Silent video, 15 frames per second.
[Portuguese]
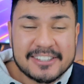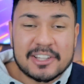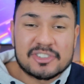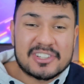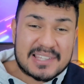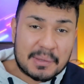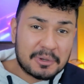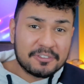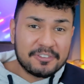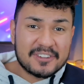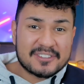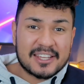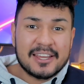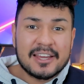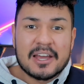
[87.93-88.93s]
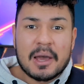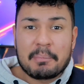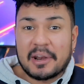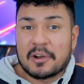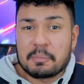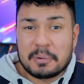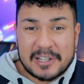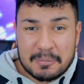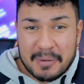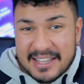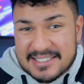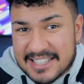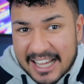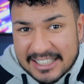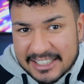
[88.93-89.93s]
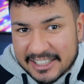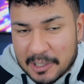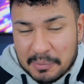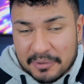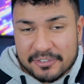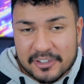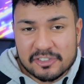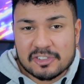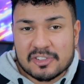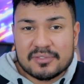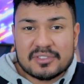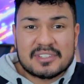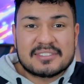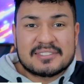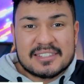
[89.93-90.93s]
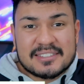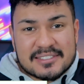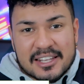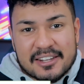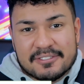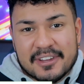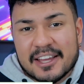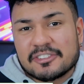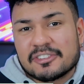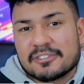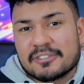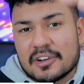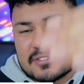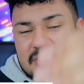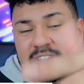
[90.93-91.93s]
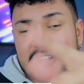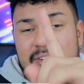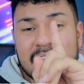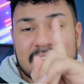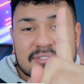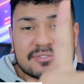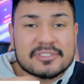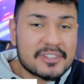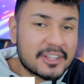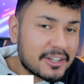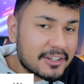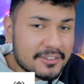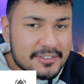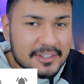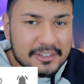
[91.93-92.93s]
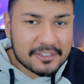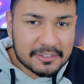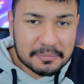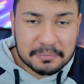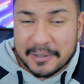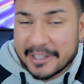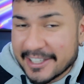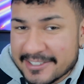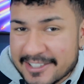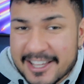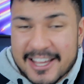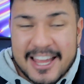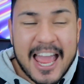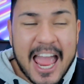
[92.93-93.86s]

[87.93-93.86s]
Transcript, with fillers: Então já sabe o que fazer. Para não perder mais nada daqui para frente, é só você se inscrever e ativar o sininho caso você ainda não seja, beleza?